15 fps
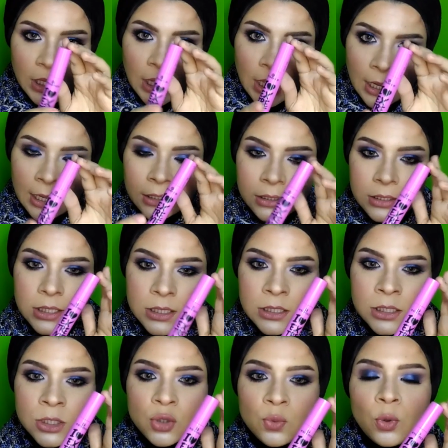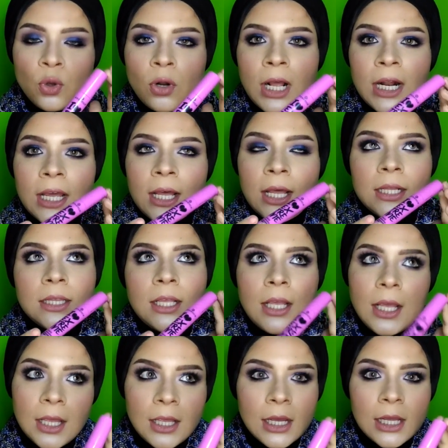بتاعه ايسنس وبيقول عليها قد
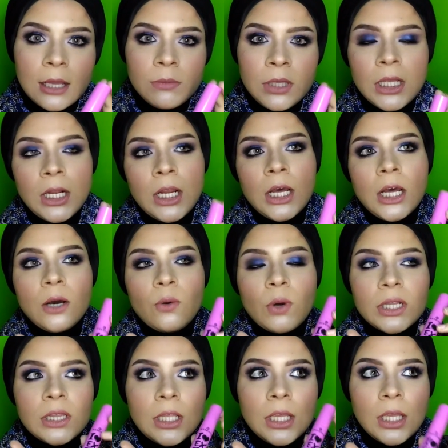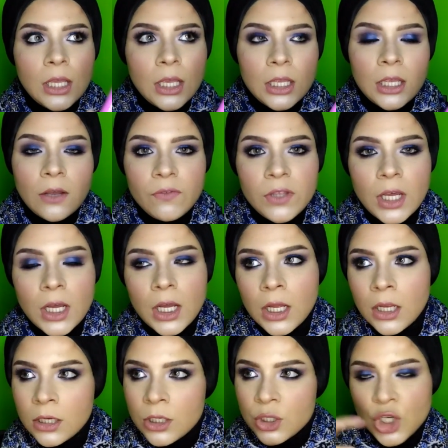ايه هي جميله وقد ايه هي
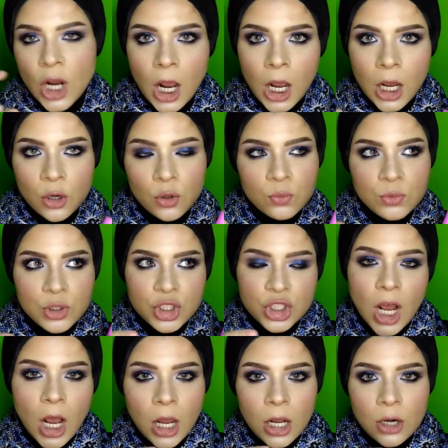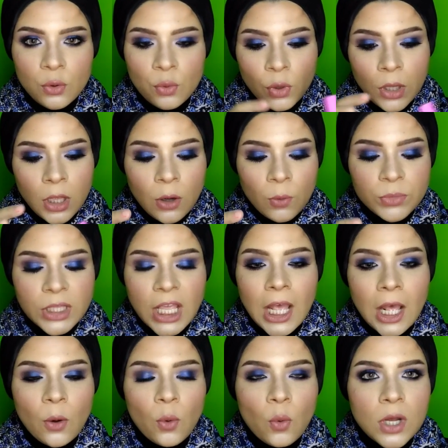فيها شعر ومش شعر
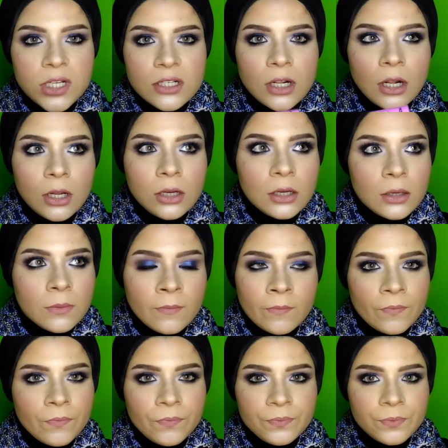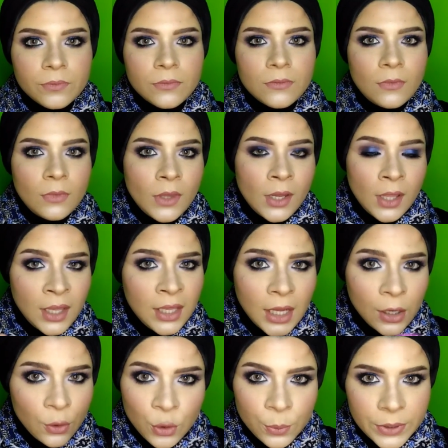وبتاع واصلا
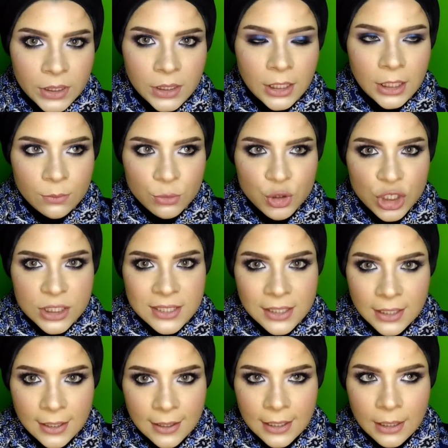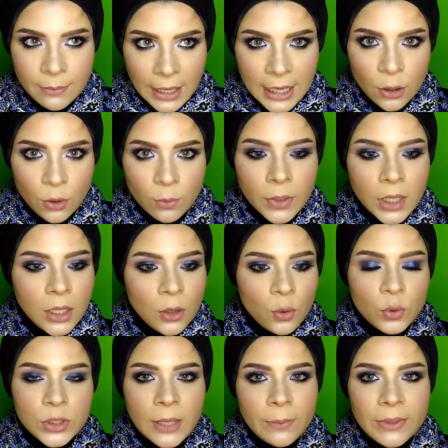هي كوبي هي مش اصليه اللي معاهم
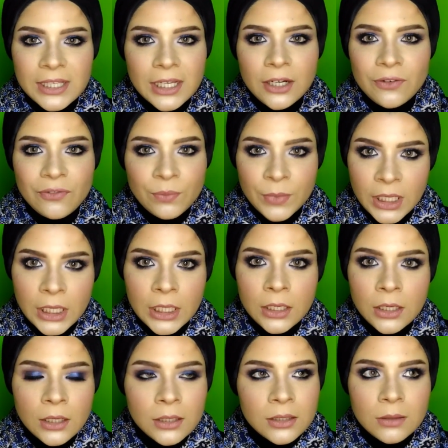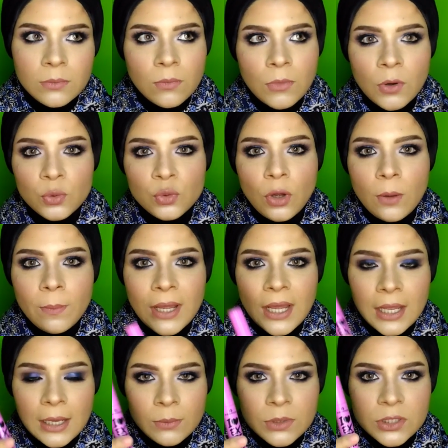وده بيتعرف منين موضوع
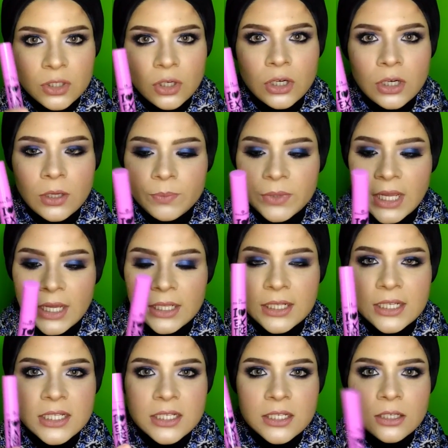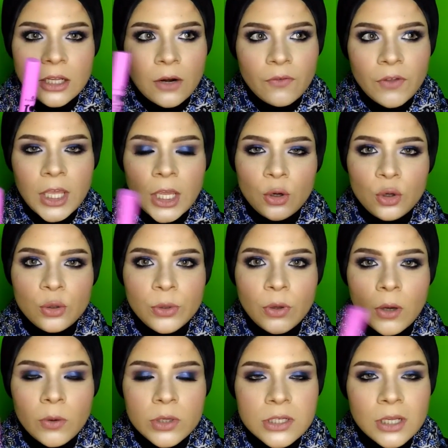بقى المسكرة بتاعت ايسنس تعرفيها هي
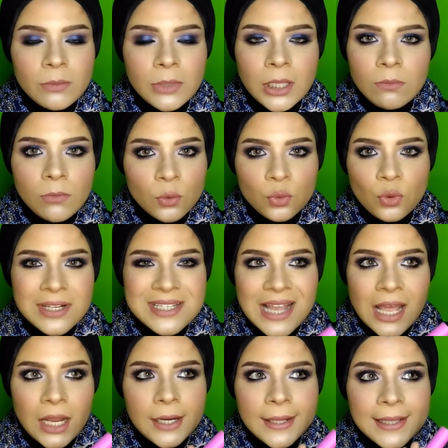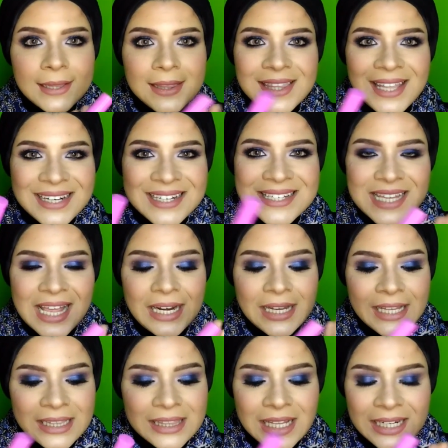كوبي او اصلية منين موضوع سهل جدا
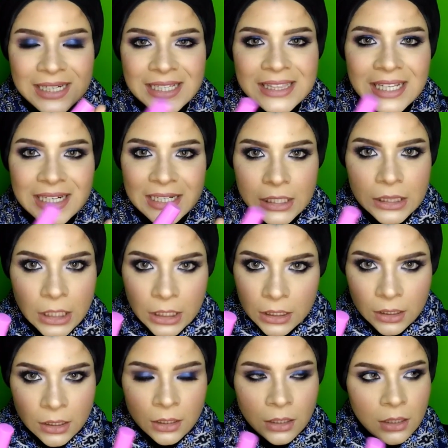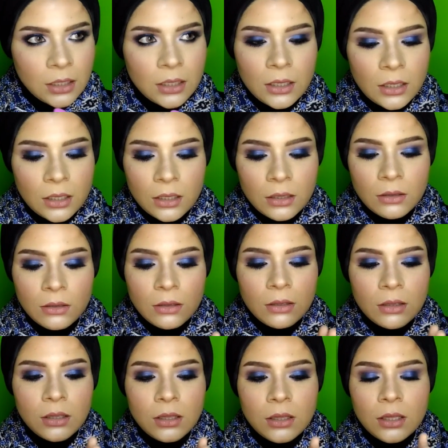سهل جدا جدا جدا
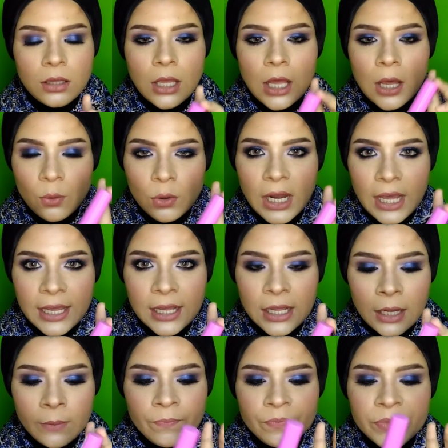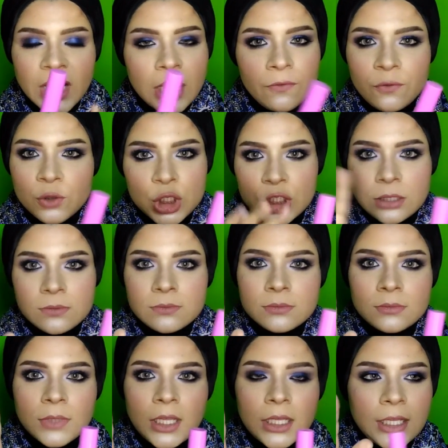آه، اول حاجة الفرشة
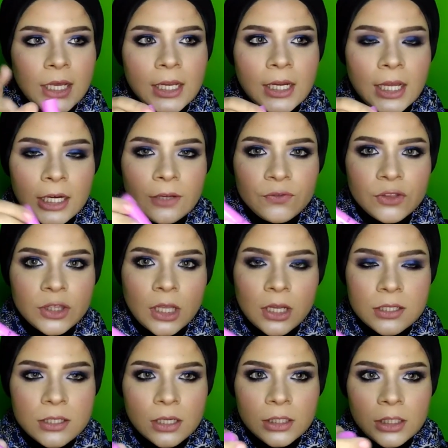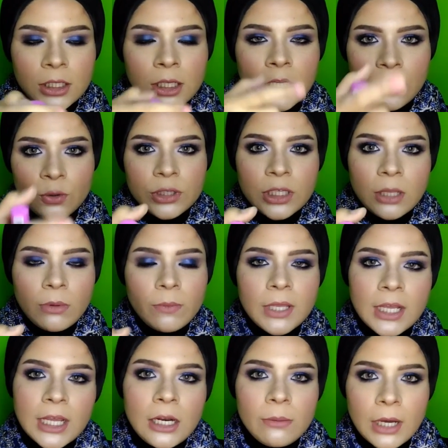يعني انا عرفت اصلا ان اللي قدامي
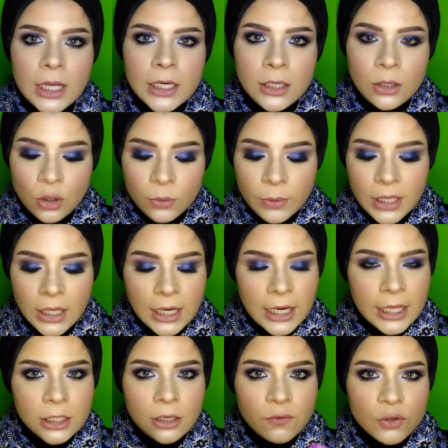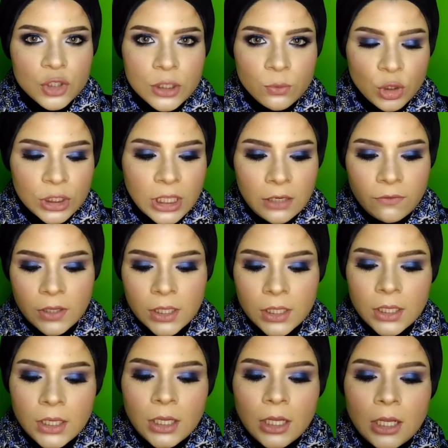بيتكلم عن الكوبي لان الفرشة مختلفة
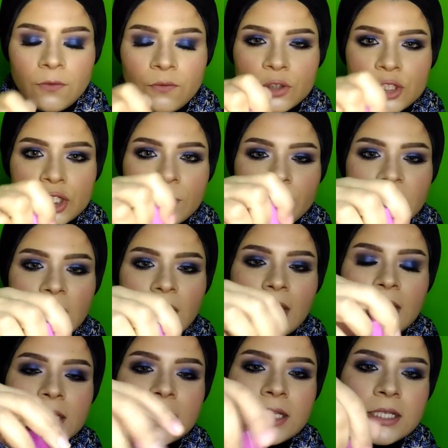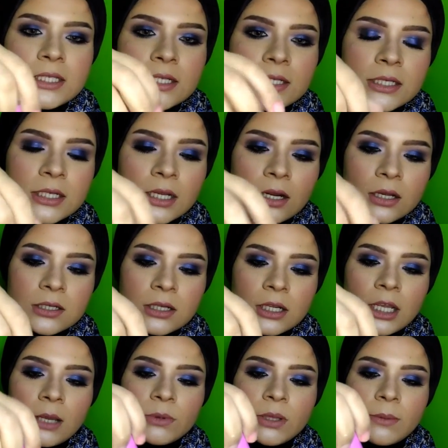الفرشة بتاعت ايسنس
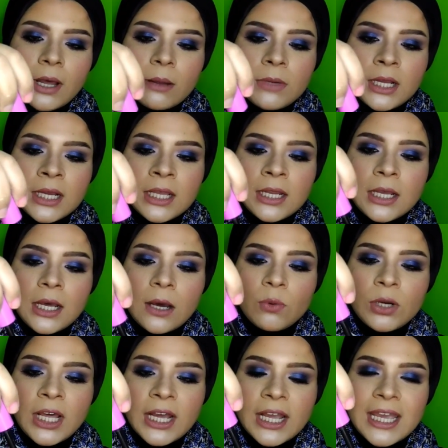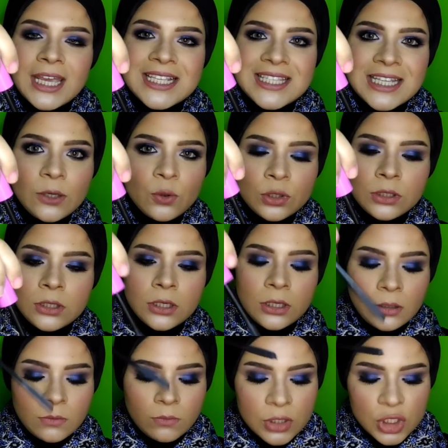الاصلية بتبقى عاملة كده اول حاجة هي سيليكون
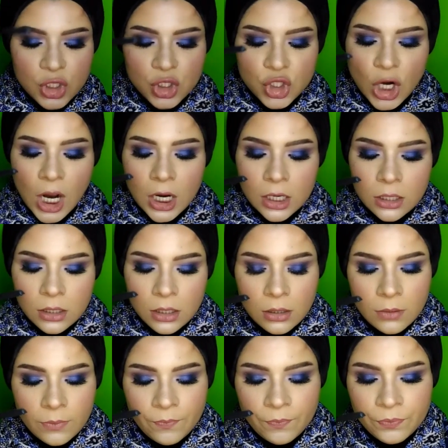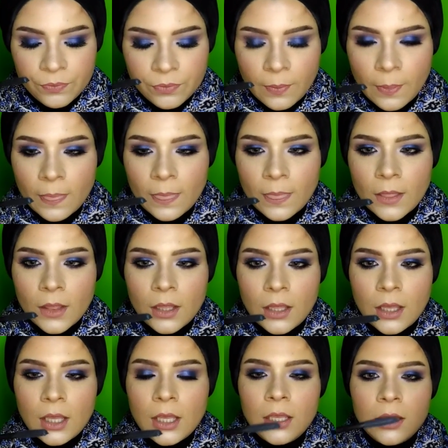مش شعر
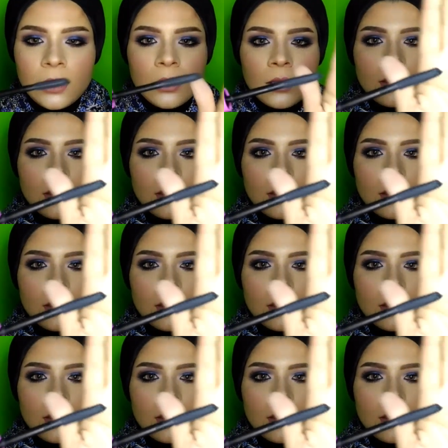اهي